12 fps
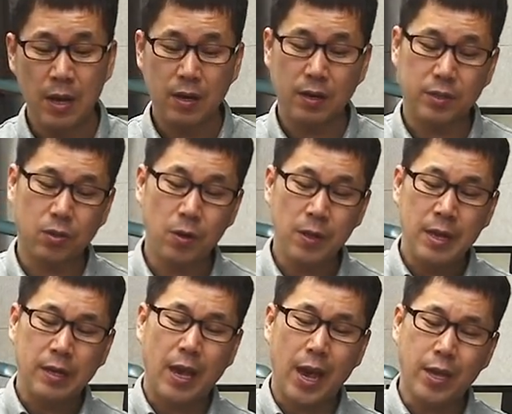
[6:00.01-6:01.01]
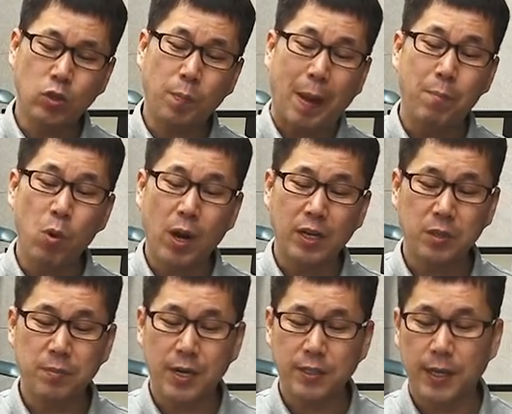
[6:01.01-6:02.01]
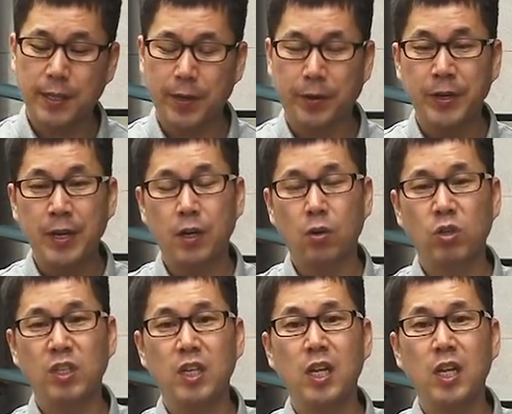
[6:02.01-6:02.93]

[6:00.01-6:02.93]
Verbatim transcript: 그래서 계속 반복 학습을 하셔야 돼요. 그리고 이